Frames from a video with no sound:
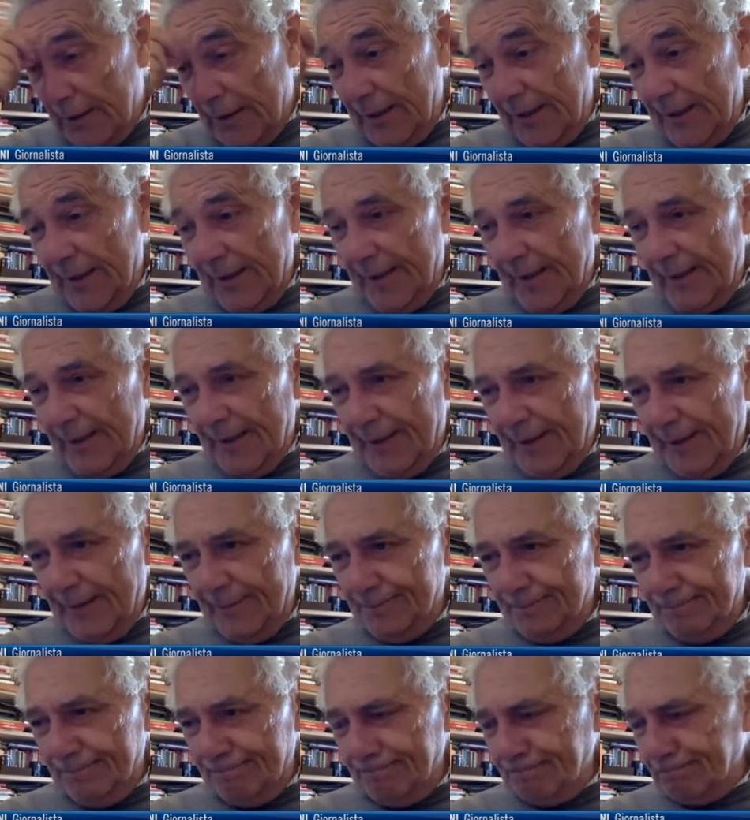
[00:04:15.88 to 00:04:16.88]

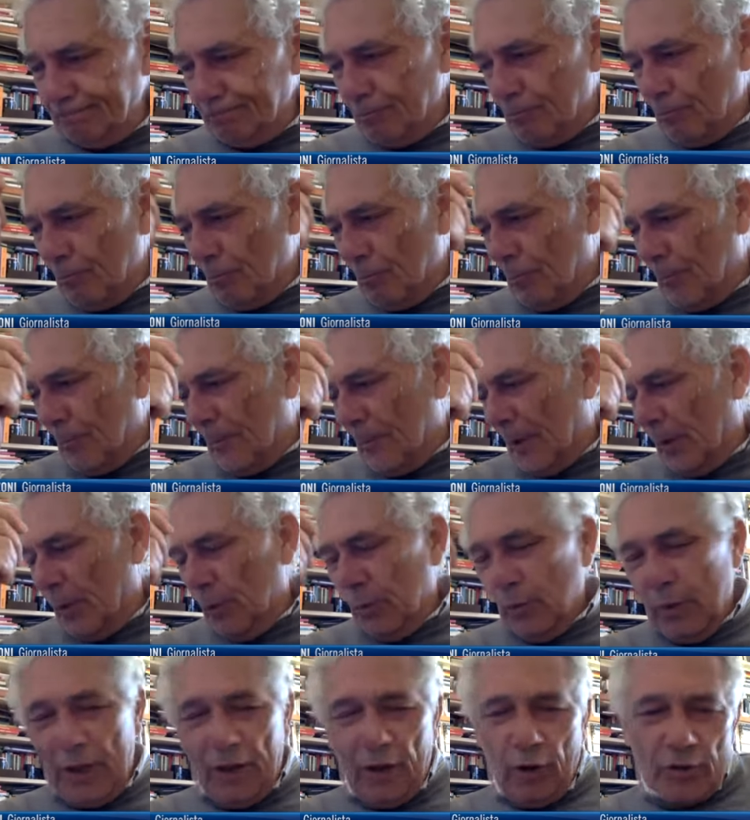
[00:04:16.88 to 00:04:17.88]
Ehm,
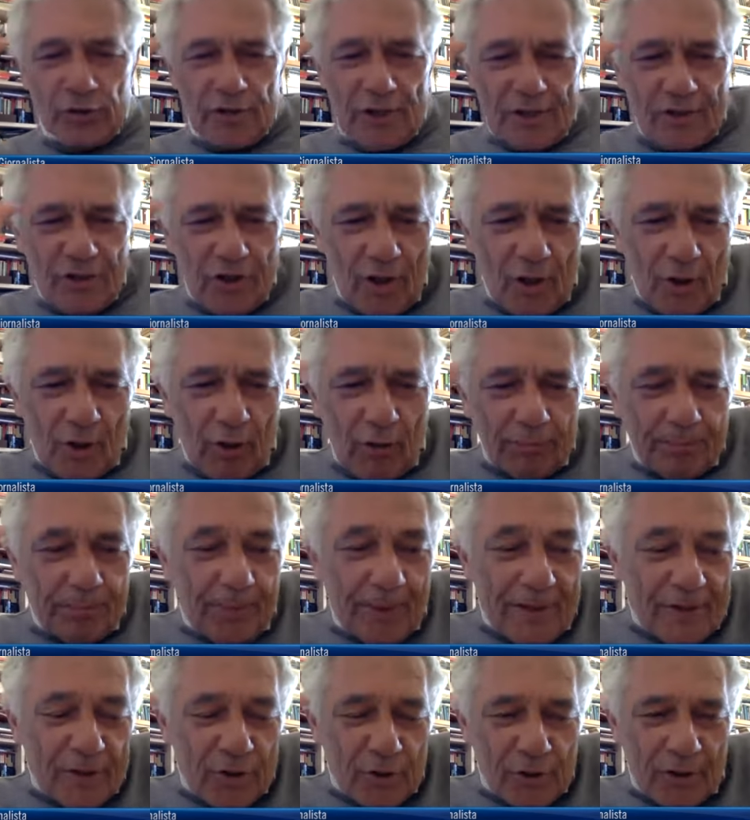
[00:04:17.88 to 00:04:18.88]
una cosa ce l'ho,
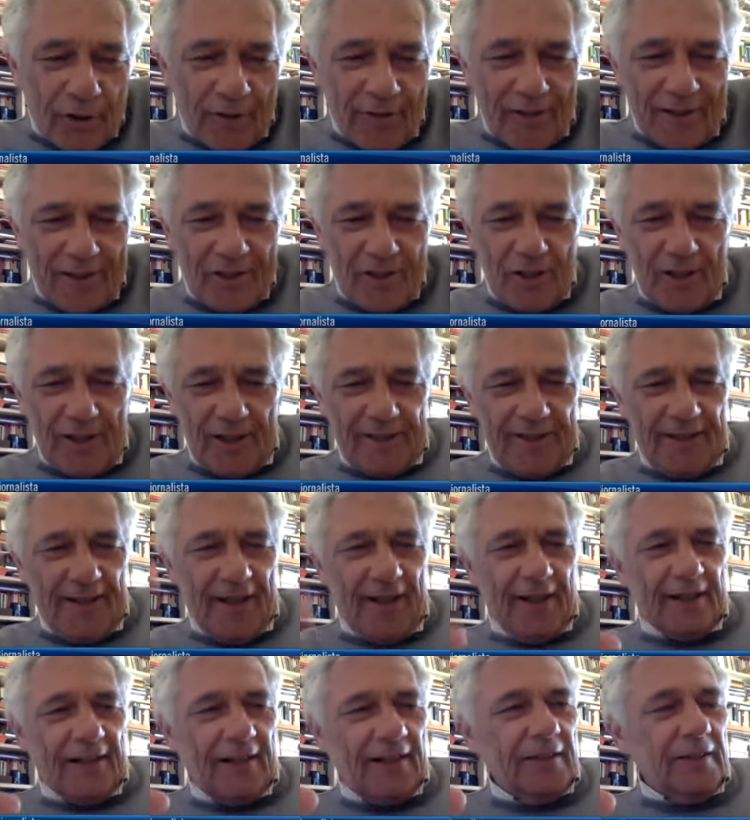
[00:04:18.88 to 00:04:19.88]
penso di avercela
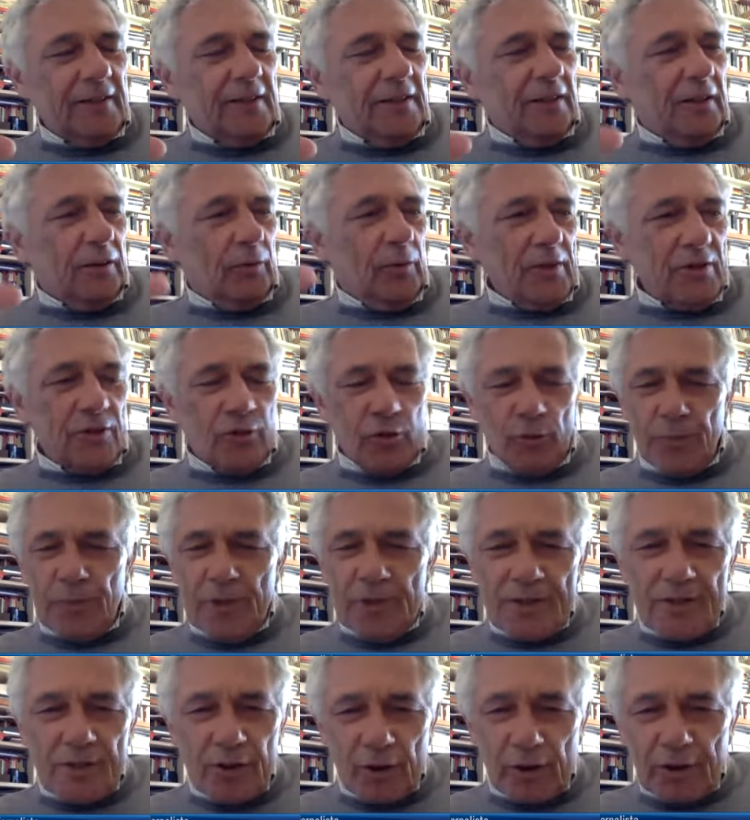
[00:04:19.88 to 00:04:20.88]
chiara. Questo
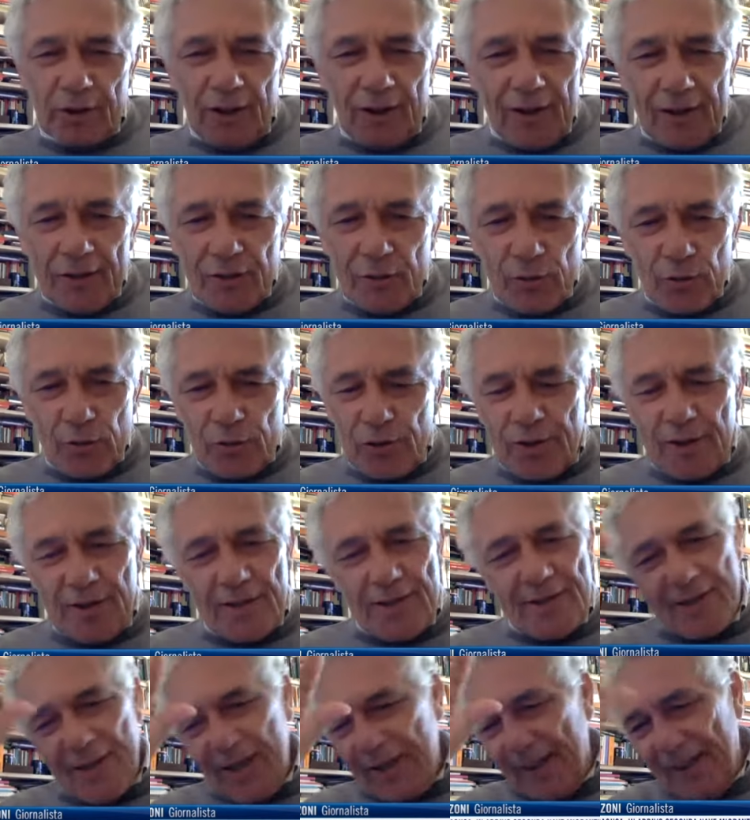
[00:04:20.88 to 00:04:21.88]
ministro della
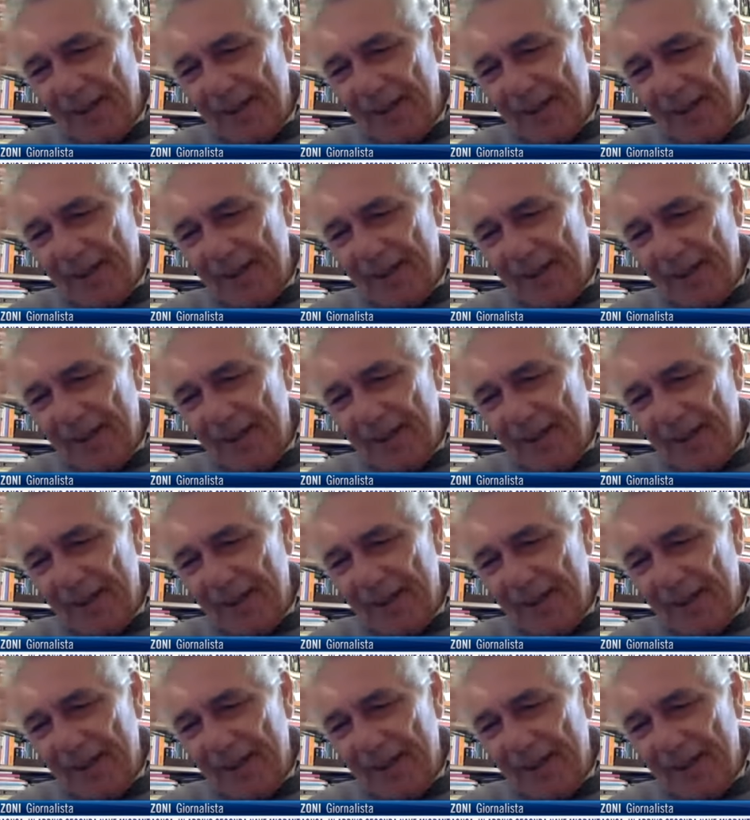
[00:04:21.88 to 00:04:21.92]
giustizia è